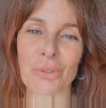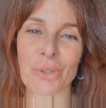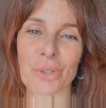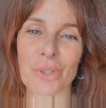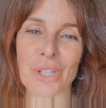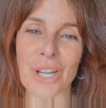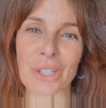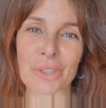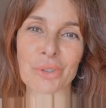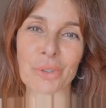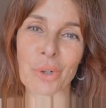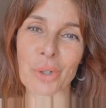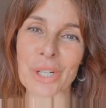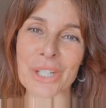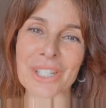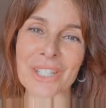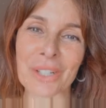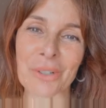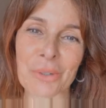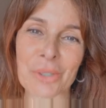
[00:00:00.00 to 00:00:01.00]
dos
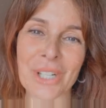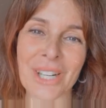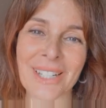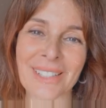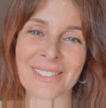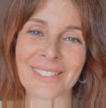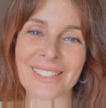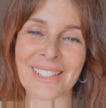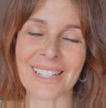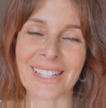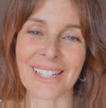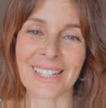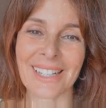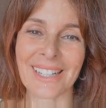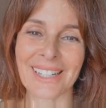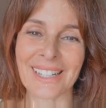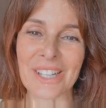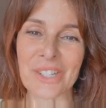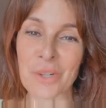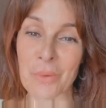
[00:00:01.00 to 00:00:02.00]
actores que nos han
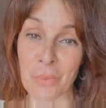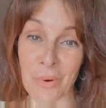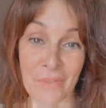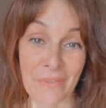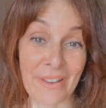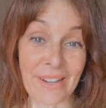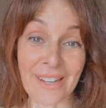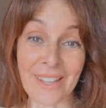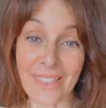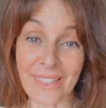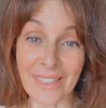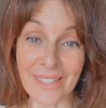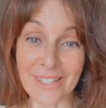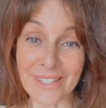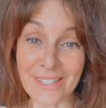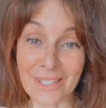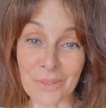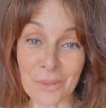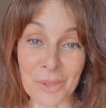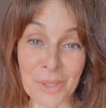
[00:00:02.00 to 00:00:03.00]
hecho muy
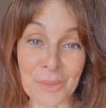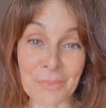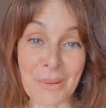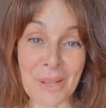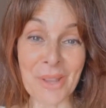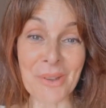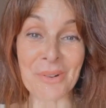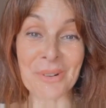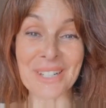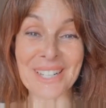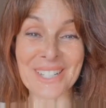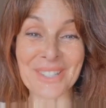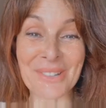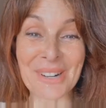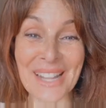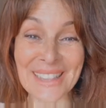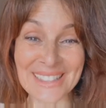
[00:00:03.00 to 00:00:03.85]
felices a los españoles durante